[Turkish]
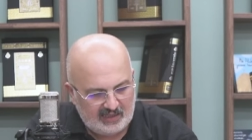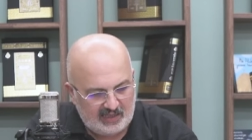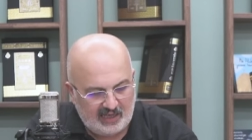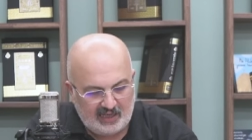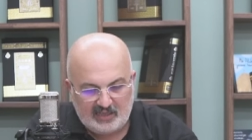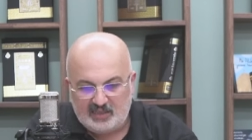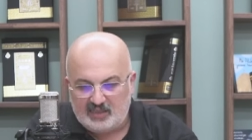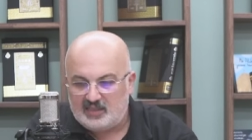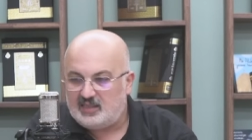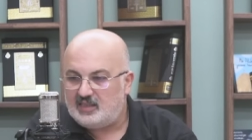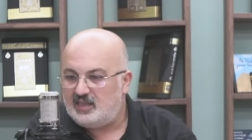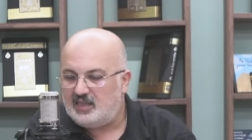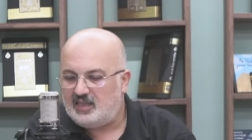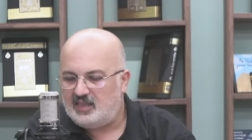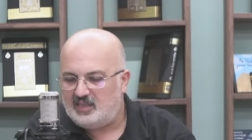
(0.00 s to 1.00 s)

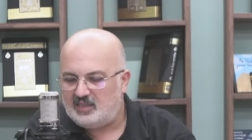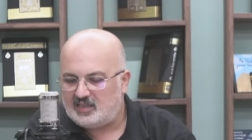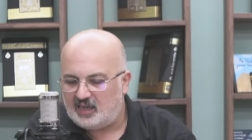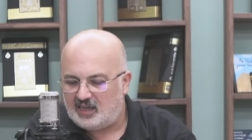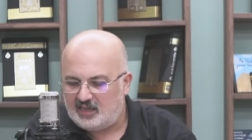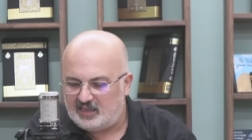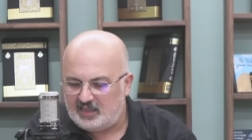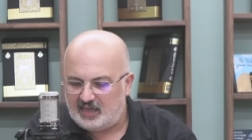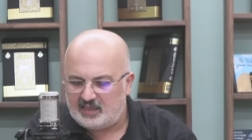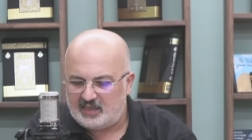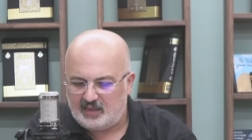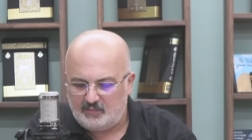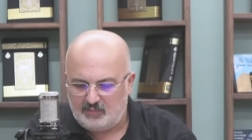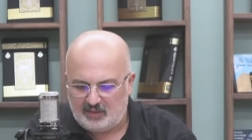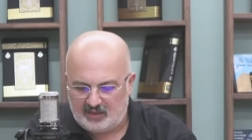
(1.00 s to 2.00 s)
kendisini izah
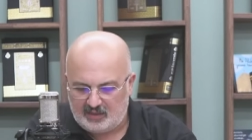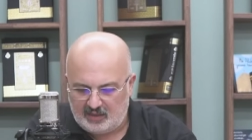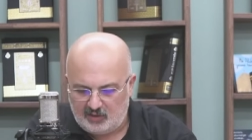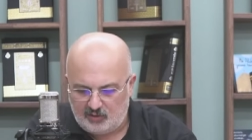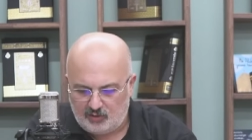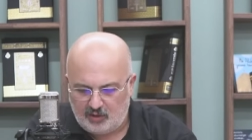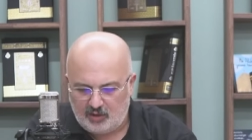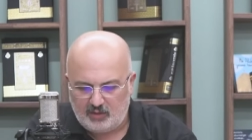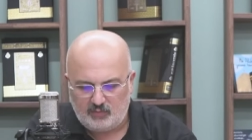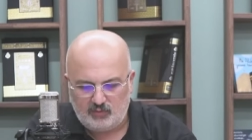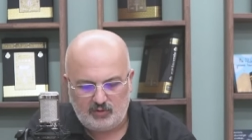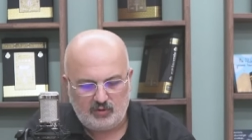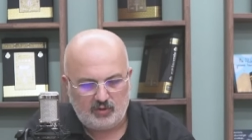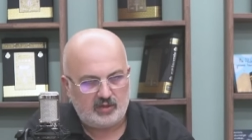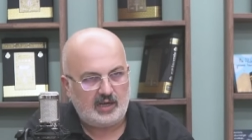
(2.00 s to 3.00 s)
ederken bizlere şöyle
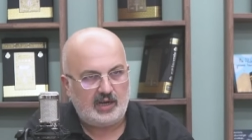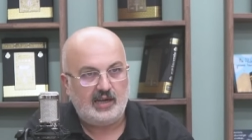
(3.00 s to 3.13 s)
buyuruyor.